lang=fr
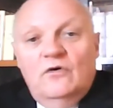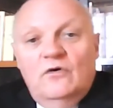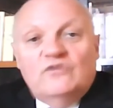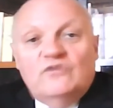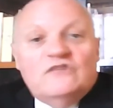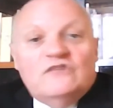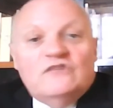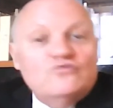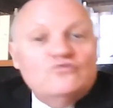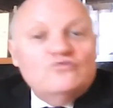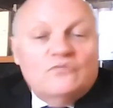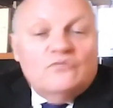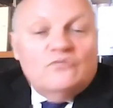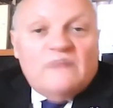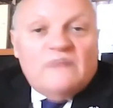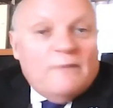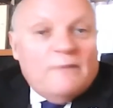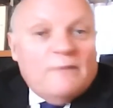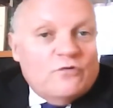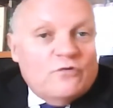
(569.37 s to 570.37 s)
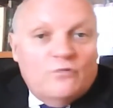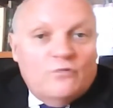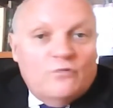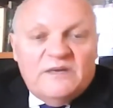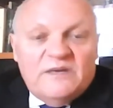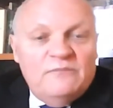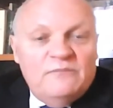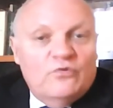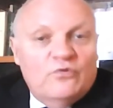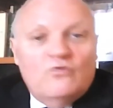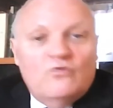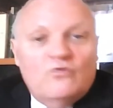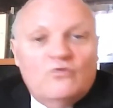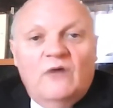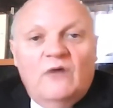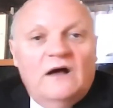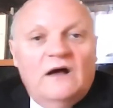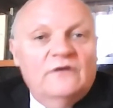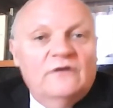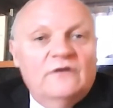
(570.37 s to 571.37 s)
On n'a pas compris
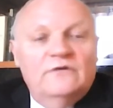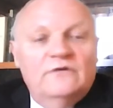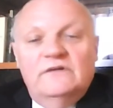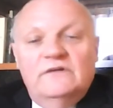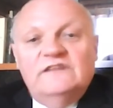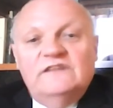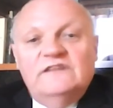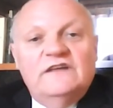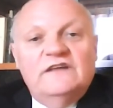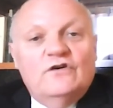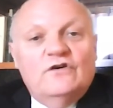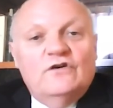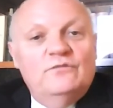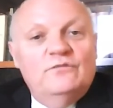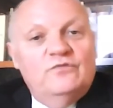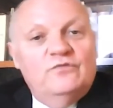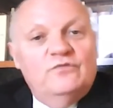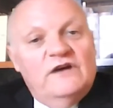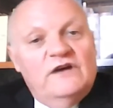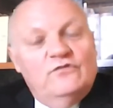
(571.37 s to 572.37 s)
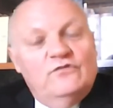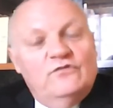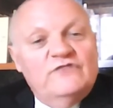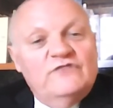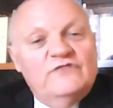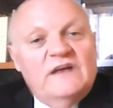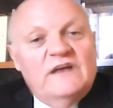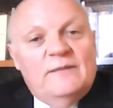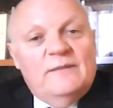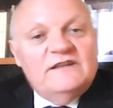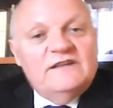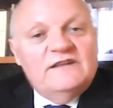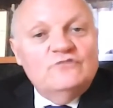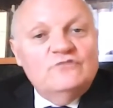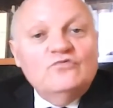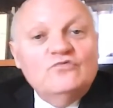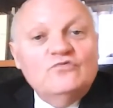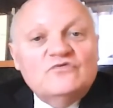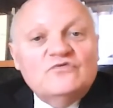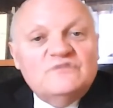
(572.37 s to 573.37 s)
pourquoi euh, les écoles pourraient rouvrir à partir
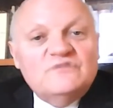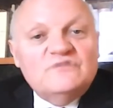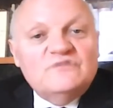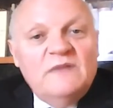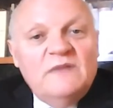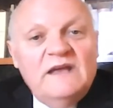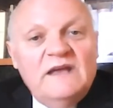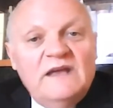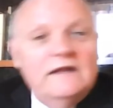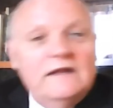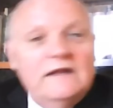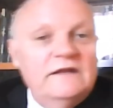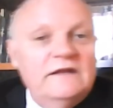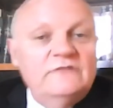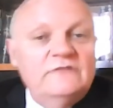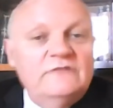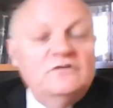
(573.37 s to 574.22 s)
du 11 mai et les